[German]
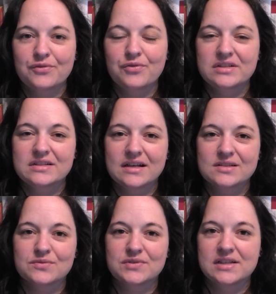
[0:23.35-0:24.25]
Ihr findet
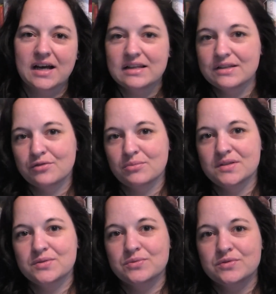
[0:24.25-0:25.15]
also wieder alle
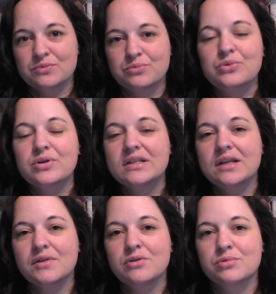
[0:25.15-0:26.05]
Informationen zum Buch in
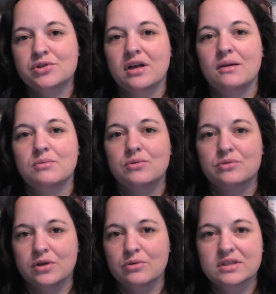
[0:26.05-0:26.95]
der Videobeschreibung
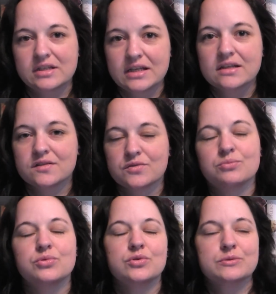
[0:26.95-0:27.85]
und auch den Link
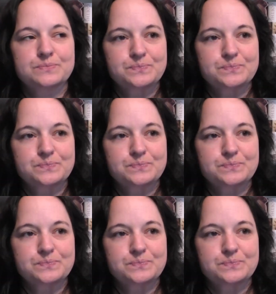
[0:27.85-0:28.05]
zum Buch.